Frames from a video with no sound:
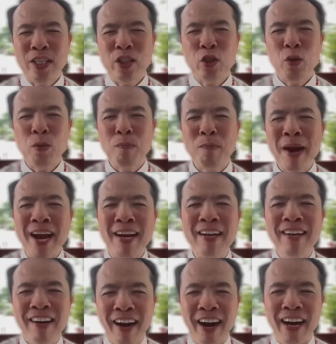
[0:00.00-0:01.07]
chúa giêsu
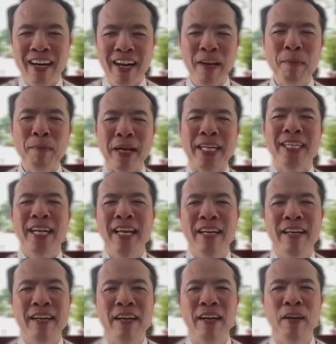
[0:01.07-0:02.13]
mang lửa đến mặt
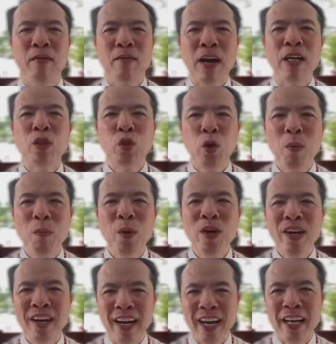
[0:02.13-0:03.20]
đất và chúa
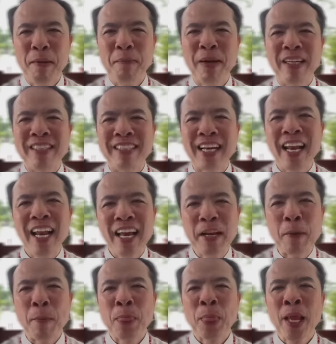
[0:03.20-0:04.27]
muốn lửa ấy bừng cháy
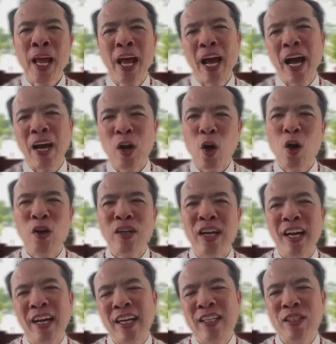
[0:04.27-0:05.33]
lên à,
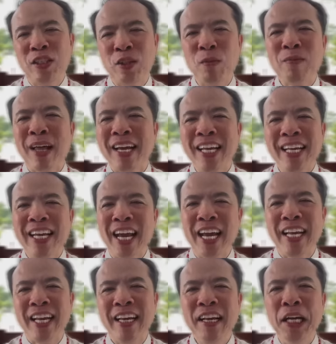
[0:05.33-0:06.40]
còn à, chúng ta nghĩ
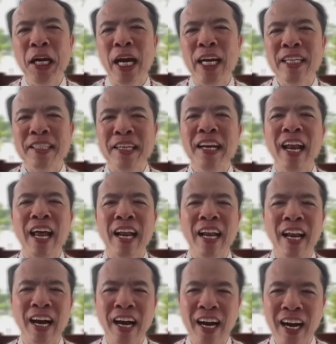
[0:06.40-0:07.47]
ngay đến lửa ấy chính
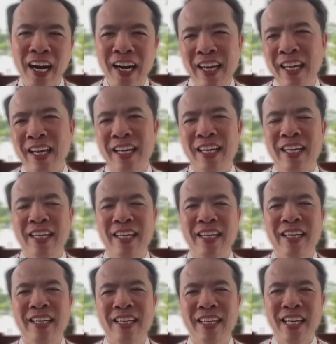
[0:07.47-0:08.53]
là lời
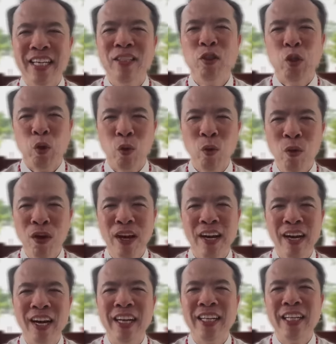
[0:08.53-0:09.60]
thiên chúa
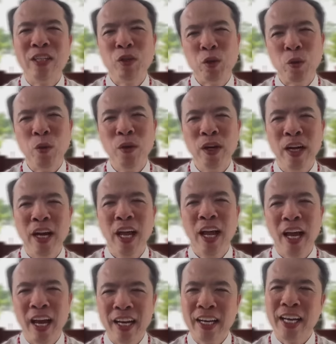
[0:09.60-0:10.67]
lời thiên chúa
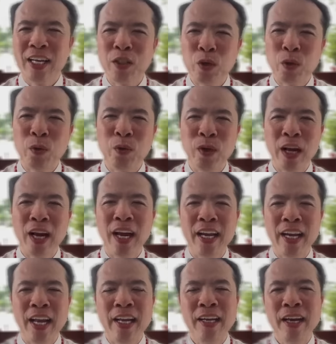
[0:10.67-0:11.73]
À, Đức Giêsu
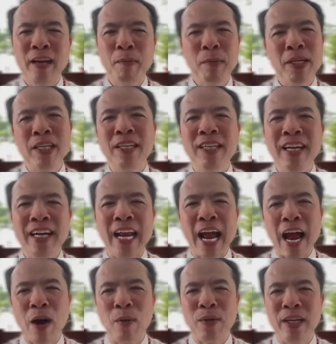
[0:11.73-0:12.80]
ra đến à, bất cứ nơi
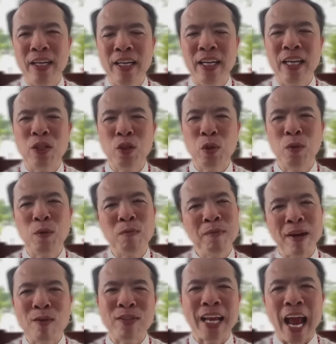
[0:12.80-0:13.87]
nào thì Đức Giêsu
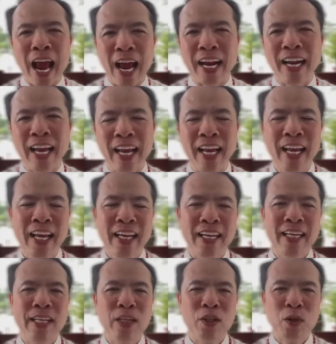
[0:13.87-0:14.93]
cũng rao giảng này
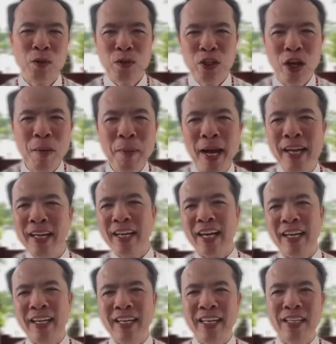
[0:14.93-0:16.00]
Đức Giêsu chữa
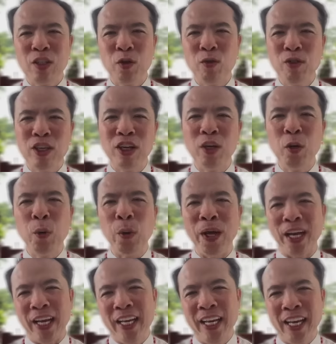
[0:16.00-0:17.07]
bệnh này Đức Giêsu trừ
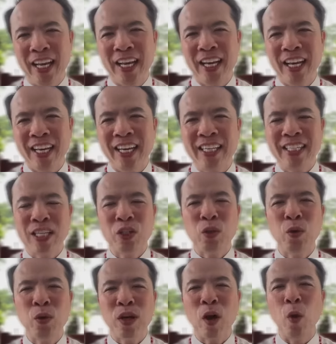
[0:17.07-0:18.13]
quỷ này Đức
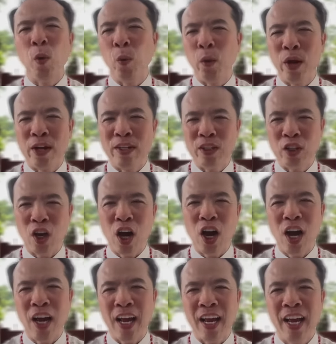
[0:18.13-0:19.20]
Giêsu cầu nguyện
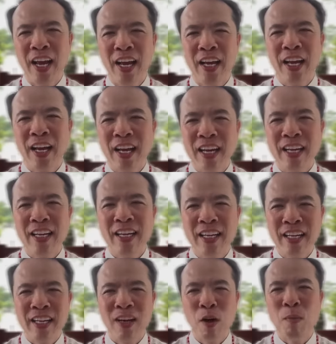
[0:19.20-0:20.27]
cho à,
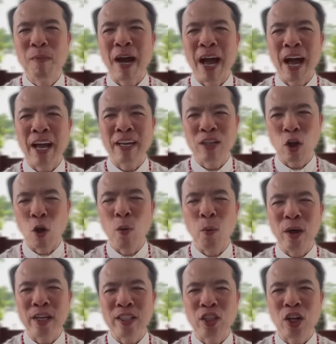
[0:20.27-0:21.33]
ông bà
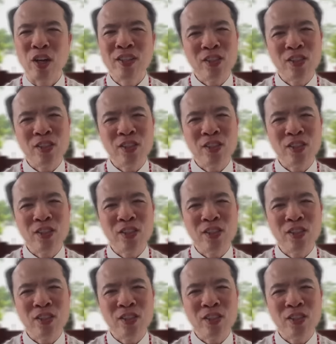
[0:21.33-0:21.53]
cầu nguyện